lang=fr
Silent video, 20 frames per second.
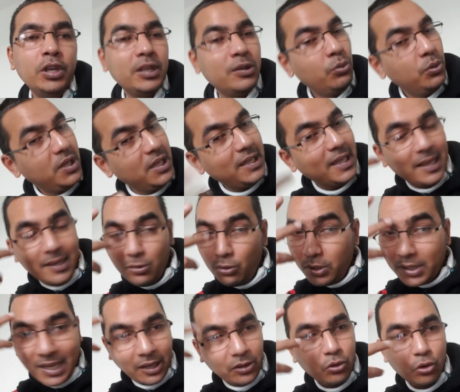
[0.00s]
Oui, il y a eu
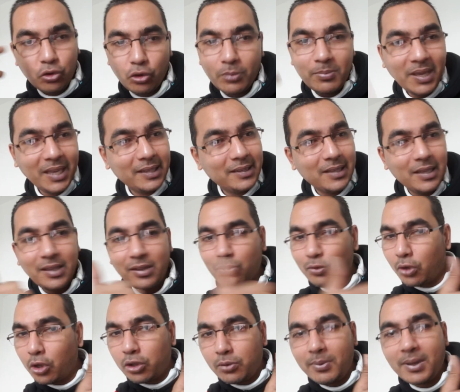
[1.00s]
des cartons jaunes mérités.
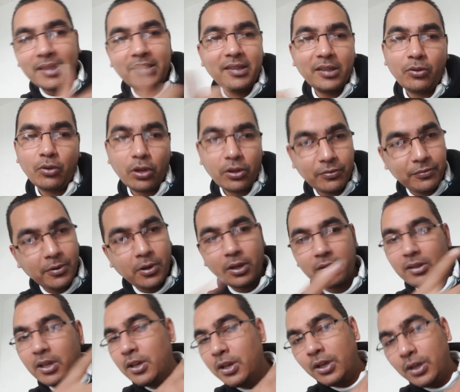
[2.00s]
Strotman, c'est une grosse
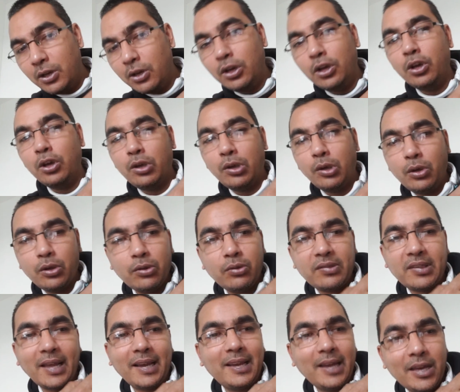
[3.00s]
faute. Euh,
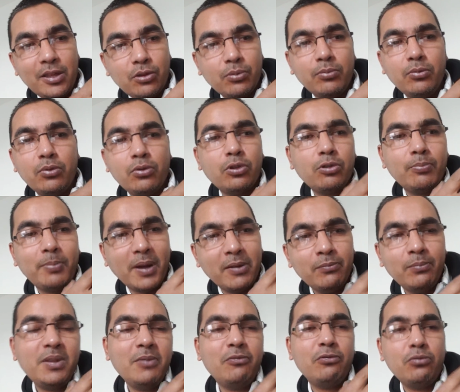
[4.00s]
Sakai, je n'ai pas
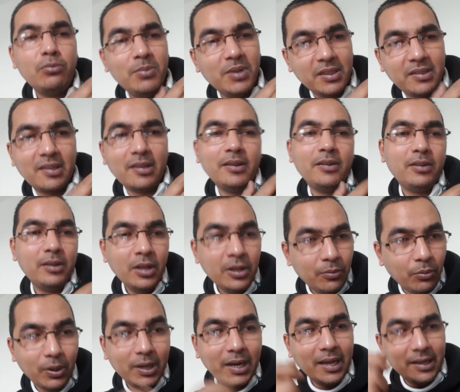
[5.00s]
bien vu, mais c'est,
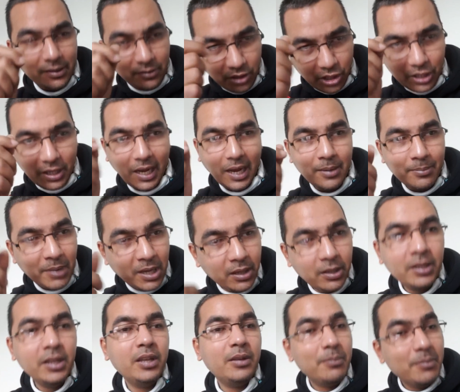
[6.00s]
voilà, généralement.
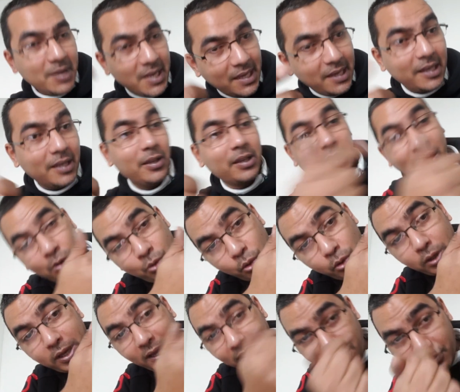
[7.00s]
Mais quand eux,
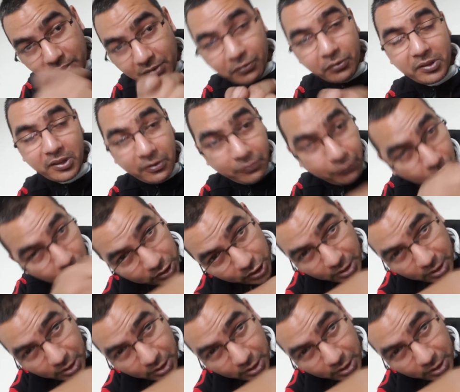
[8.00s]
grandeville faisait faute,